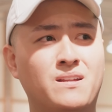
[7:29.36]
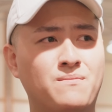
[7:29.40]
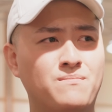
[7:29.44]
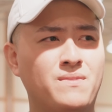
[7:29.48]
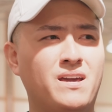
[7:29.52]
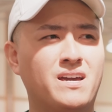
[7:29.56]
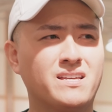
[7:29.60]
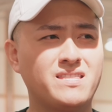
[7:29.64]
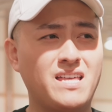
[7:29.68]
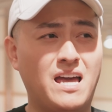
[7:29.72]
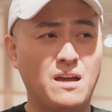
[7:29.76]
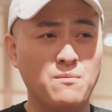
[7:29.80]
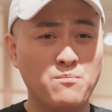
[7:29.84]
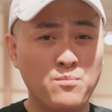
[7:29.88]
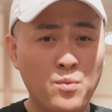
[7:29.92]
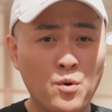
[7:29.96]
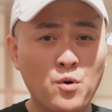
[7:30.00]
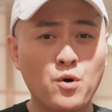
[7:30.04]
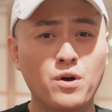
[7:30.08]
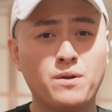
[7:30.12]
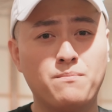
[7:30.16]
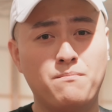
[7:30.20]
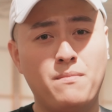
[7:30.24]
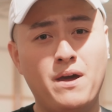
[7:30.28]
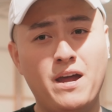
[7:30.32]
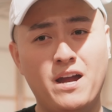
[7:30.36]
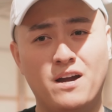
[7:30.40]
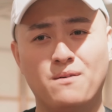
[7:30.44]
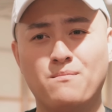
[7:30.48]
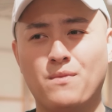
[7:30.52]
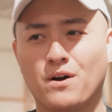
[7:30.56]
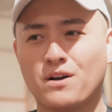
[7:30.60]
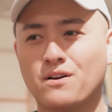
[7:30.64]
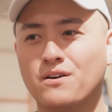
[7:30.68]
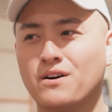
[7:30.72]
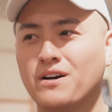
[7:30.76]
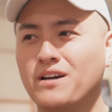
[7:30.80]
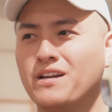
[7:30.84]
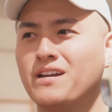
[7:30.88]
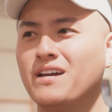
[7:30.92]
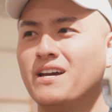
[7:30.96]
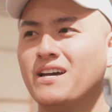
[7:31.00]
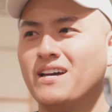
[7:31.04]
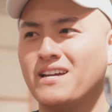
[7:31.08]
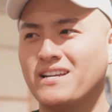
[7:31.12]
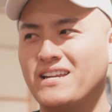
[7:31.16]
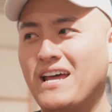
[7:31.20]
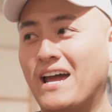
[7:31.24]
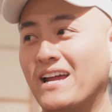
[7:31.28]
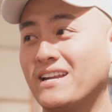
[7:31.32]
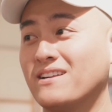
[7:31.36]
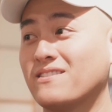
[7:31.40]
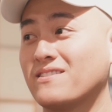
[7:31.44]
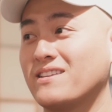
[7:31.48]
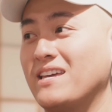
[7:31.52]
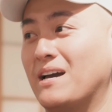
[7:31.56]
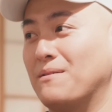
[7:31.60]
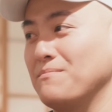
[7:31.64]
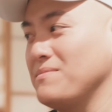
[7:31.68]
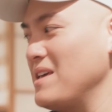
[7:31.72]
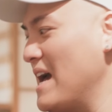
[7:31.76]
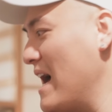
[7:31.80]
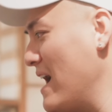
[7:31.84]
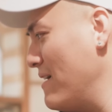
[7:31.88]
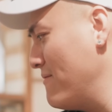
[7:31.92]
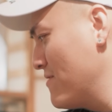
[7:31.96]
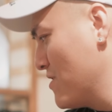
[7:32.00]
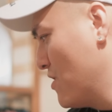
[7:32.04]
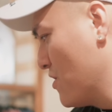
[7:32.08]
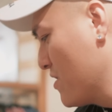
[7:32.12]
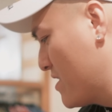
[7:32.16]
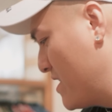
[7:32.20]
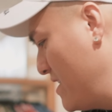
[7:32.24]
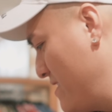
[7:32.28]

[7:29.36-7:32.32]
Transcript: điểm này tại Pull and Bear mọi người đang được giảm giá, và đôi